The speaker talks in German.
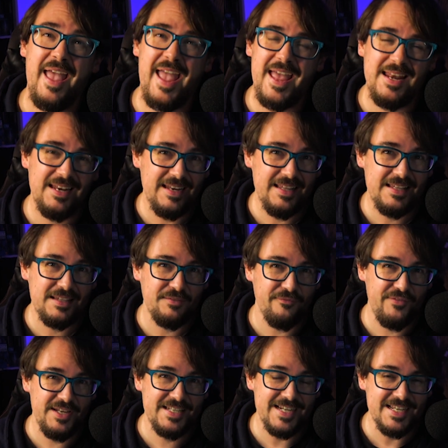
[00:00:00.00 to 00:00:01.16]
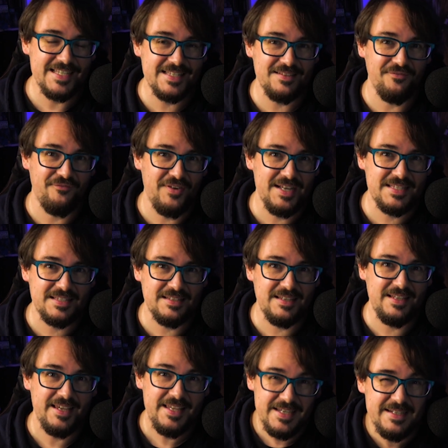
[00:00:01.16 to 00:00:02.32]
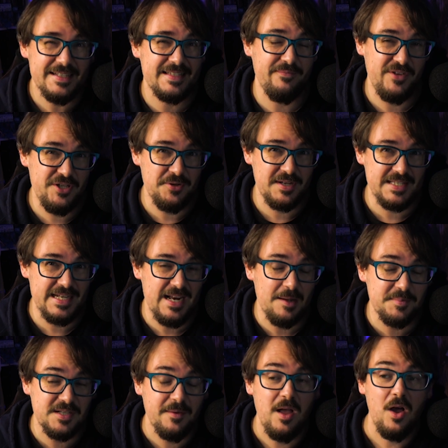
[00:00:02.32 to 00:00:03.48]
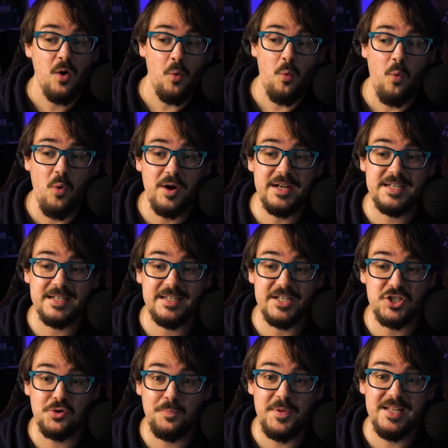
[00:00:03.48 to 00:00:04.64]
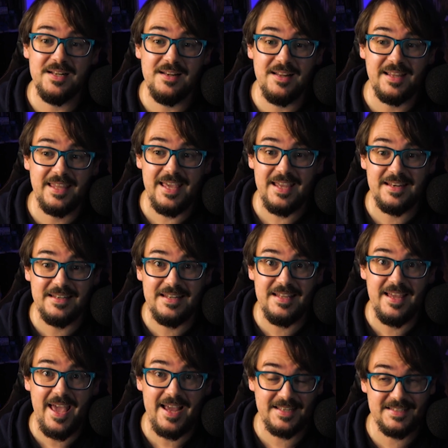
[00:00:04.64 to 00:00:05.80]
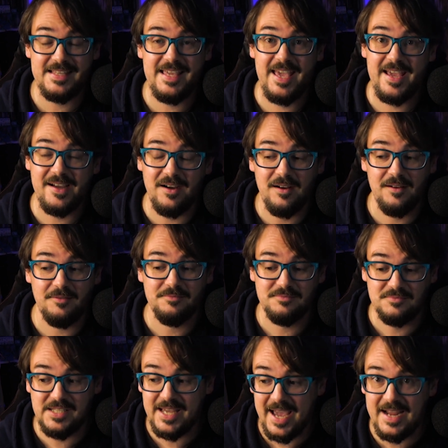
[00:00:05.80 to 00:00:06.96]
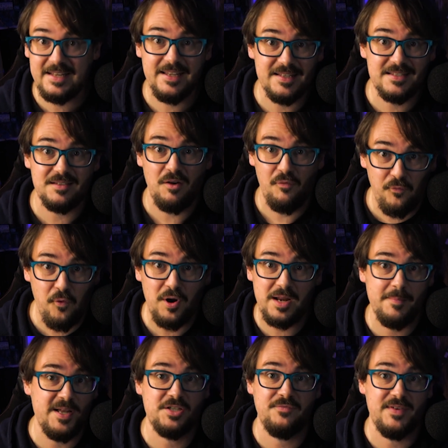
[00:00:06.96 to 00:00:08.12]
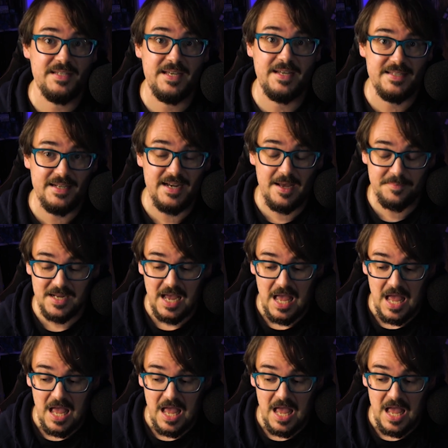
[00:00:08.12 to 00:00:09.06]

ähnlich wie das, was ihr hier jetzt im Video gesehen habt. Und das Spiel gegen die Hexenjäger direkt jetzt vor dem Match, was ihr gesehen habt,